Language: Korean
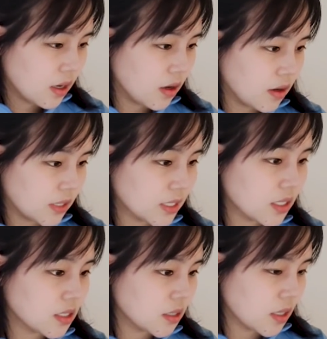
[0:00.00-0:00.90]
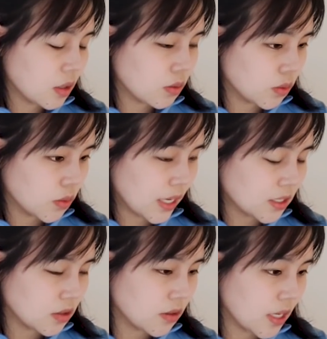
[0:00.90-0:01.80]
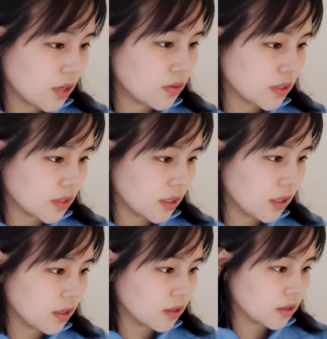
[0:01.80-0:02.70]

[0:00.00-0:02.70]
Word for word: 어, 낮아진다고 가정을 하고 있어요.